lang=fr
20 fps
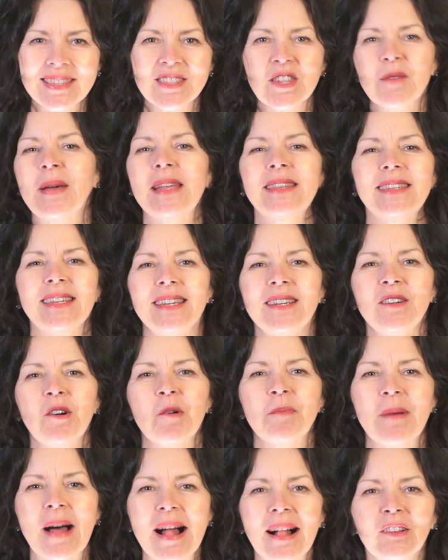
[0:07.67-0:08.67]
Ce matin, on
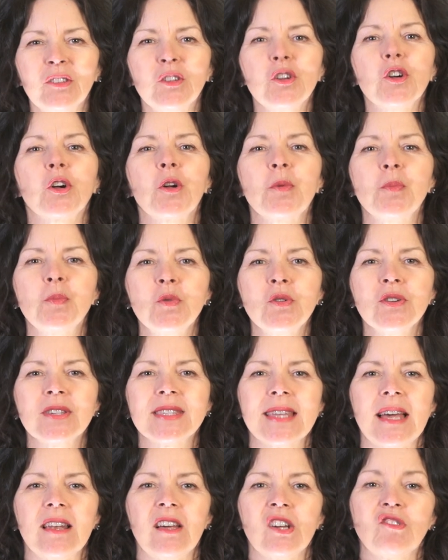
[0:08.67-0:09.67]
parle de repousse.
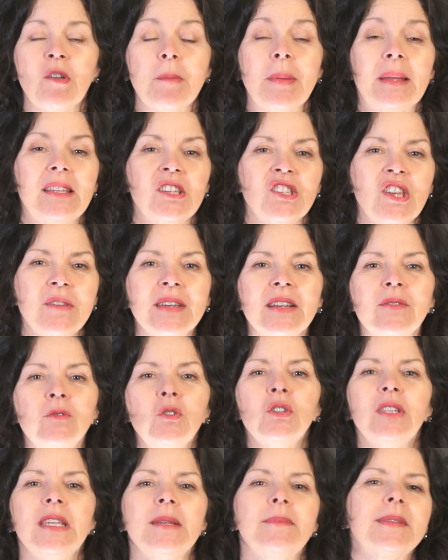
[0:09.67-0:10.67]
Alors, je vais partager avec
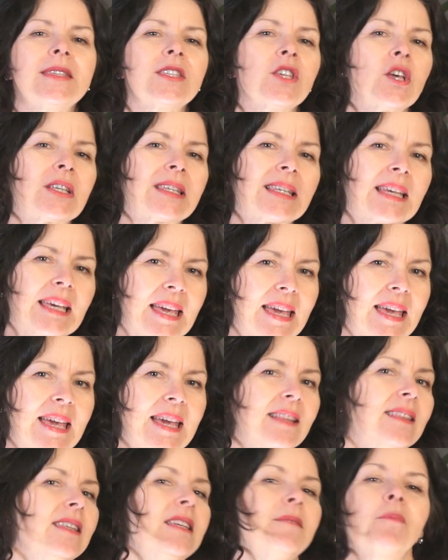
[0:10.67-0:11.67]
vous des petits
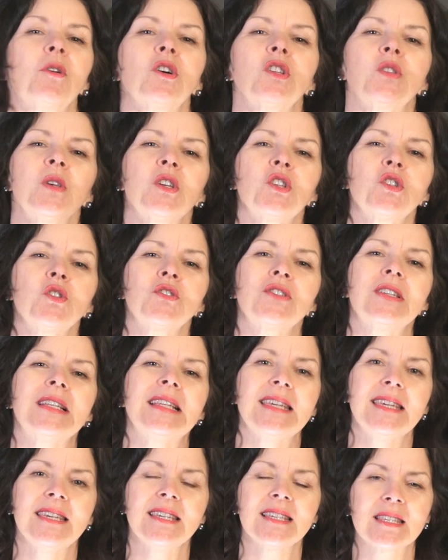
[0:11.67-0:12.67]
secrets, des produits que
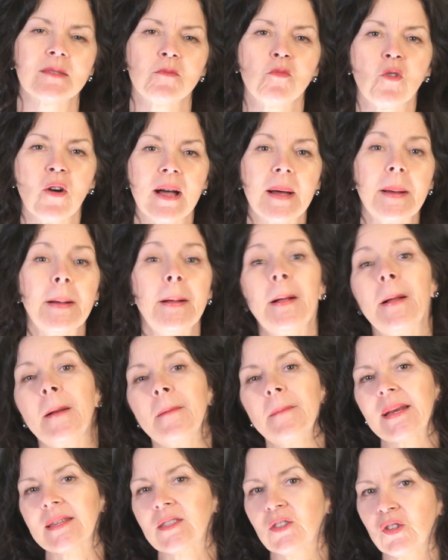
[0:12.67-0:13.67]
j'utilise, moi,
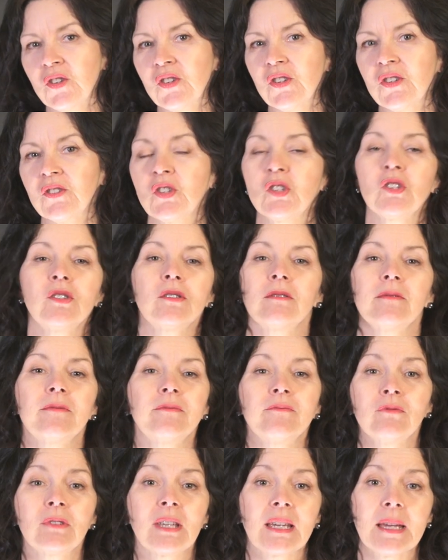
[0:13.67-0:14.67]
parce que je
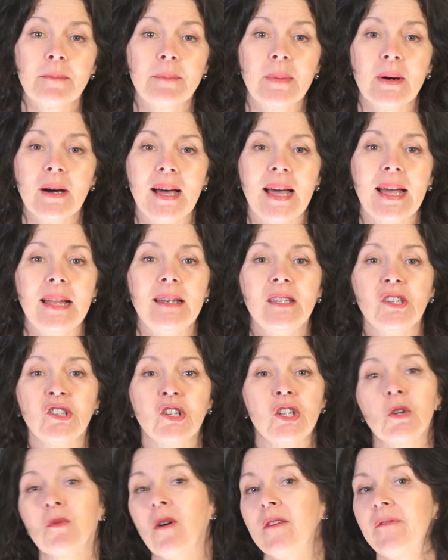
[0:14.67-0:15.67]
voudrais pas aller chez
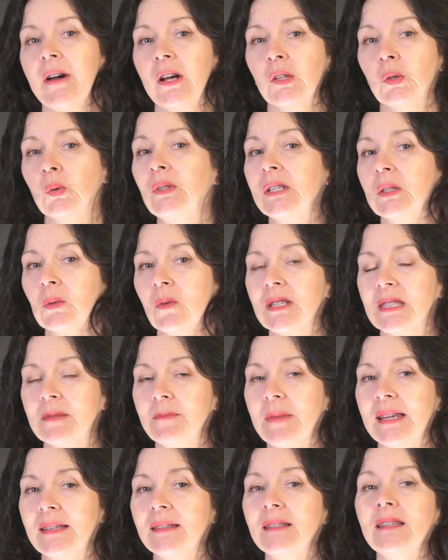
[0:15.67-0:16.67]
le coiffeur tous les trois
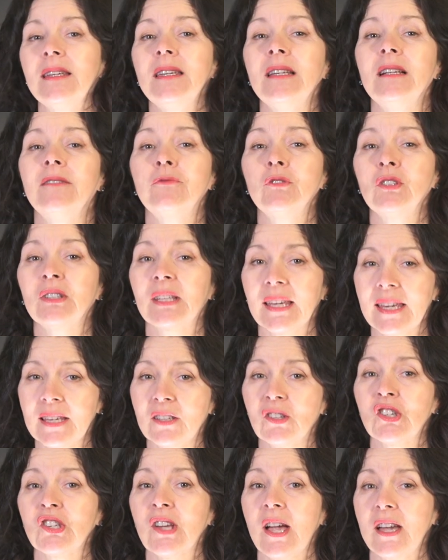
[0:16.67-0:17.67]
semaines et il faudrait
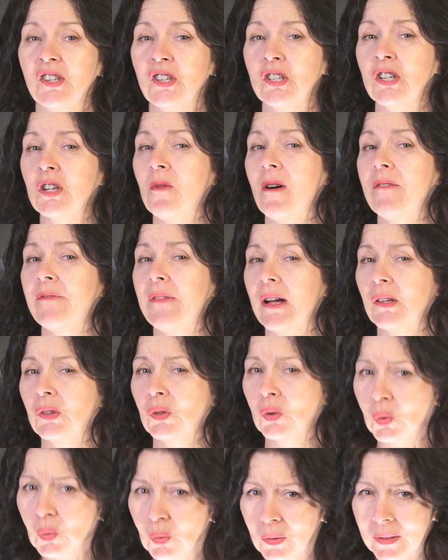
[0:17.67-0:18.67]
que j'aille chez le coiffeur
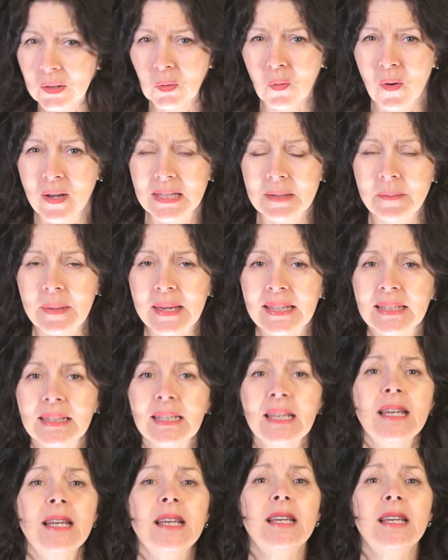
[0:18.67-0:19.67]
tous les trois semaines
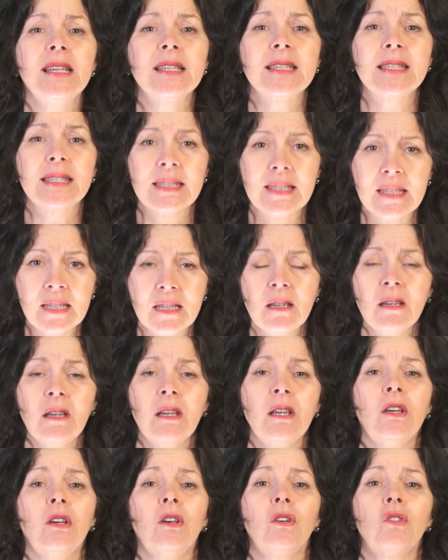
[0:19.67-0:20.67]
si
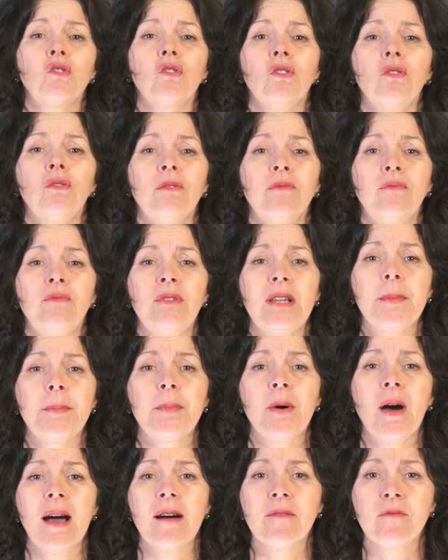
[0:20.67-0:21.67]
je ne voulais
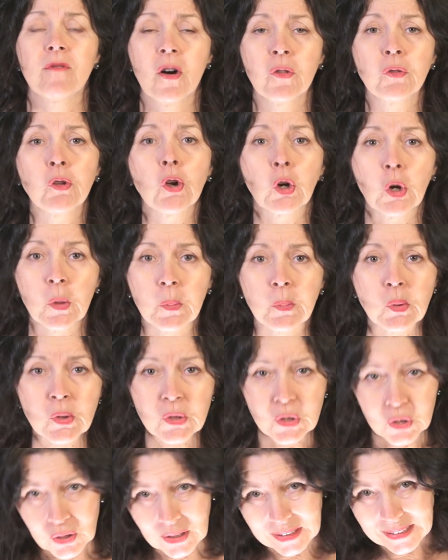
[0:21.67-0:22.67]
pas avoir de
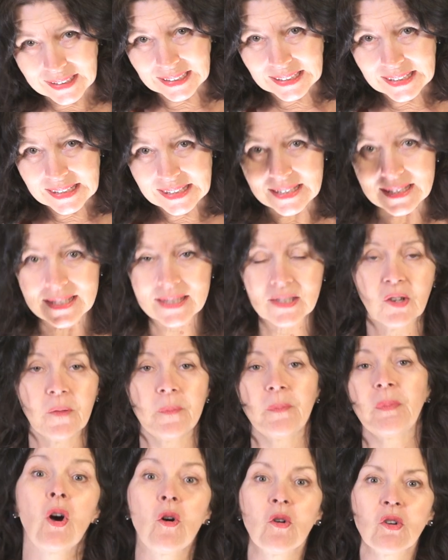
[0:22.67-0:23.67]
repousse grise.
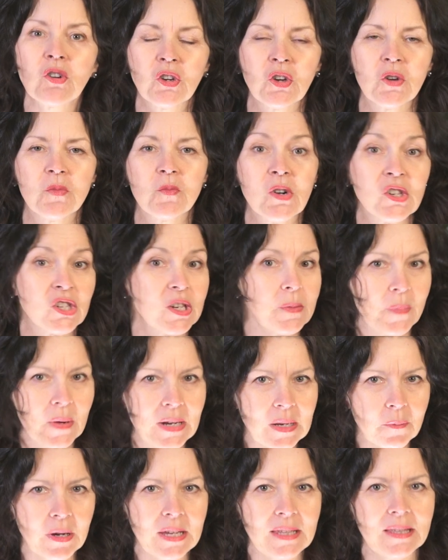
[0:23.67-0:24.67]
Donc, euh, moi, j'ai pas
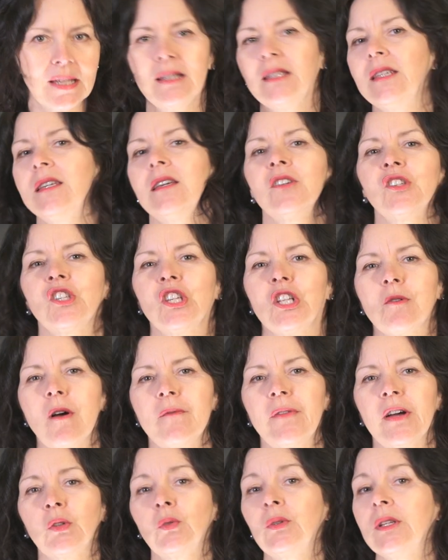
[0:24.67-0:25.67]
les moyens d'aller euh, chez le
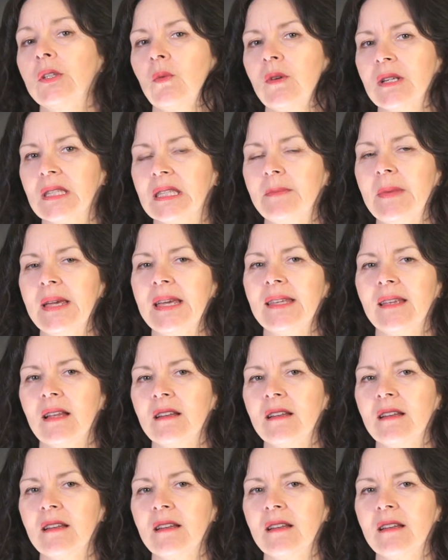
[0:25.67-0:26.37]
coiffeur tous les trois semaines.